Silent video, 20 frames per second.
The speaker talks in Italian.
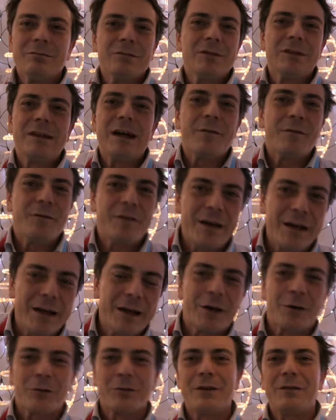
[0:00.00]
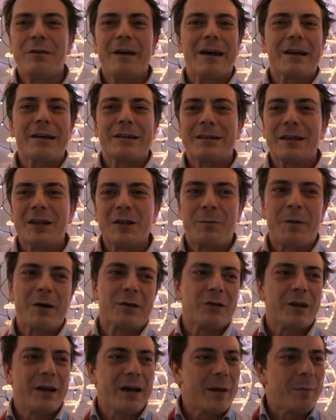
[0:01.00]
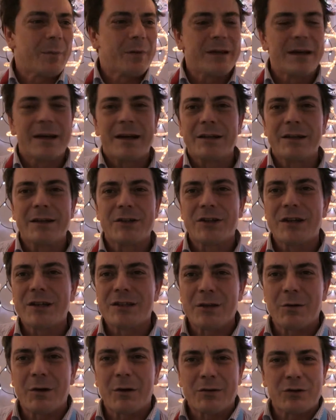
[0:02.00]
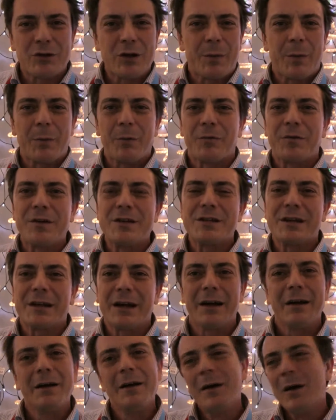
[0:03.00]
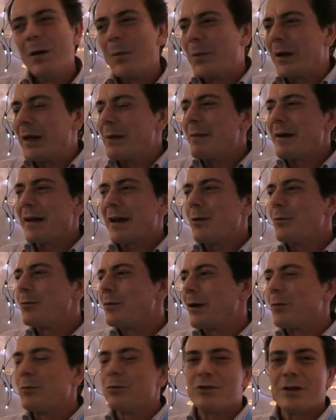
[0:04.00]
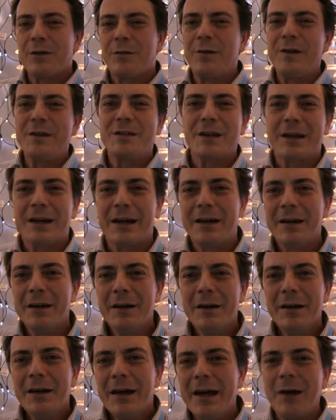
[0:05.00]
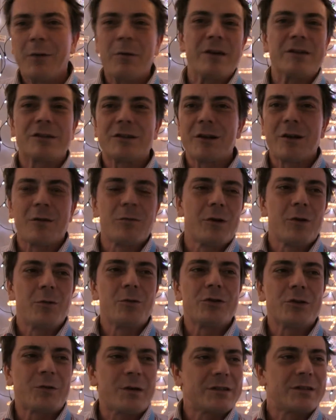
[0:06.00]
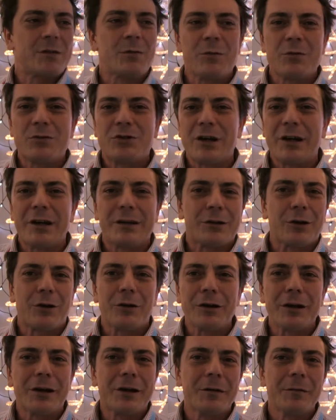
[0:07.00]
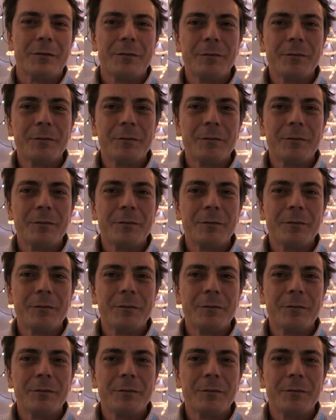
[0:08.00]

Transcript: davvero diversa rispetto alle lampade incandescenti, è una questione proprio fisica. Prima era una luce fisica e questa, era una luce, questa è una luce elettronica.